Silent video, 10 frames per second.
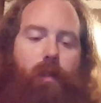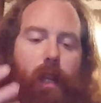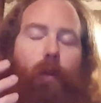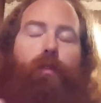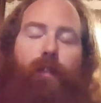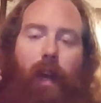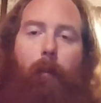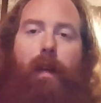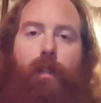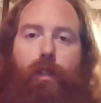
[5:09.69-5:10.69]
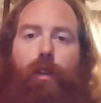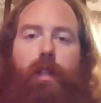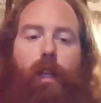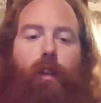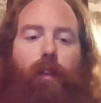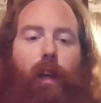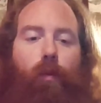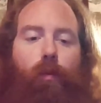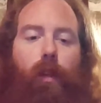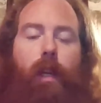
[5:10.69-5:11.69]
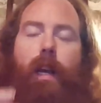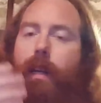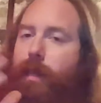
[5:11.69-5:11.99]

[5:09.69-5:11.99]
Ça goûte vraiment ce que ça devrait goûter.